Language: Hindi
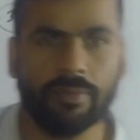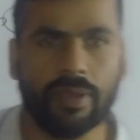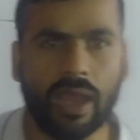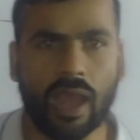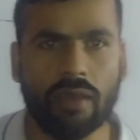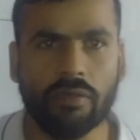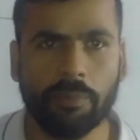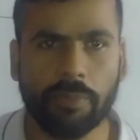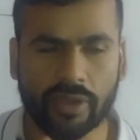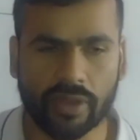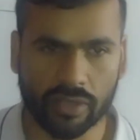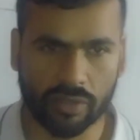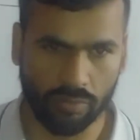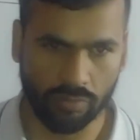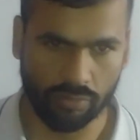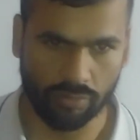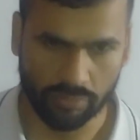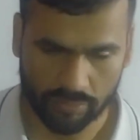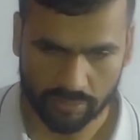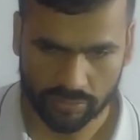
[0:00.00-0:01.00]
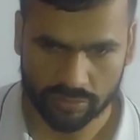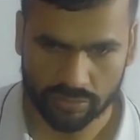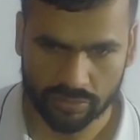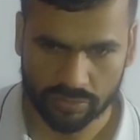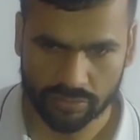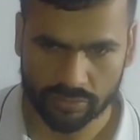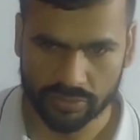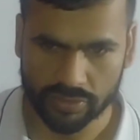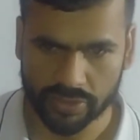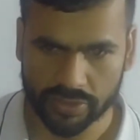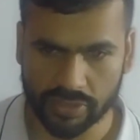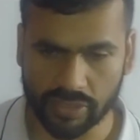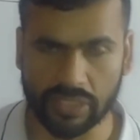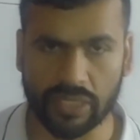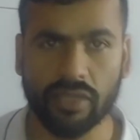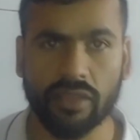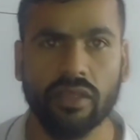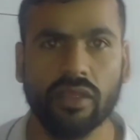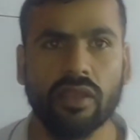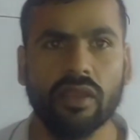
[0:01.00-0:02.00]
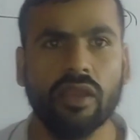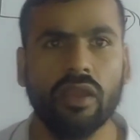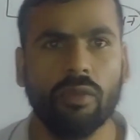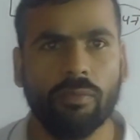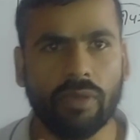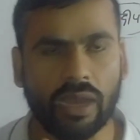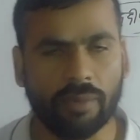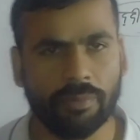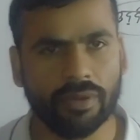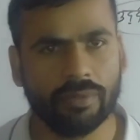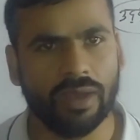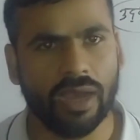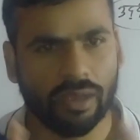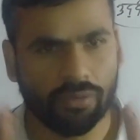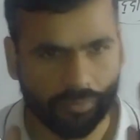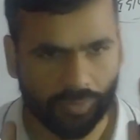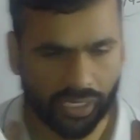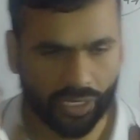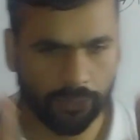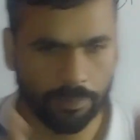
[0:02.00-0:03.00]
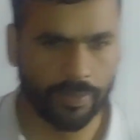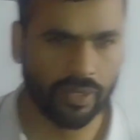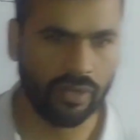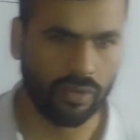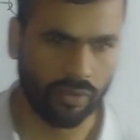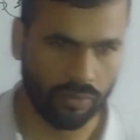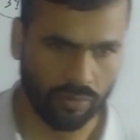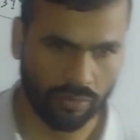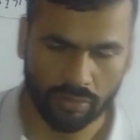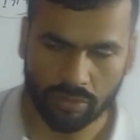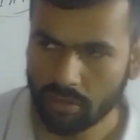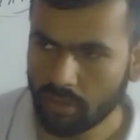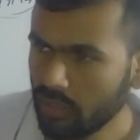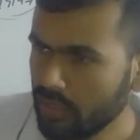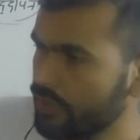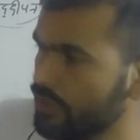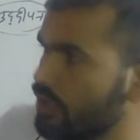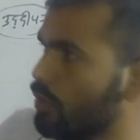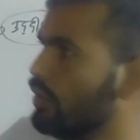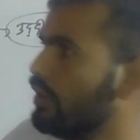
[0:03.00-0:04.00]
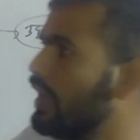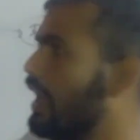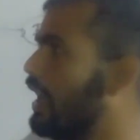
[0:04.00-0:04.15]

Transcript: भाव प्रकट हों ठीक है वहां पर भाव हमारे प्रकट हों ये हो गया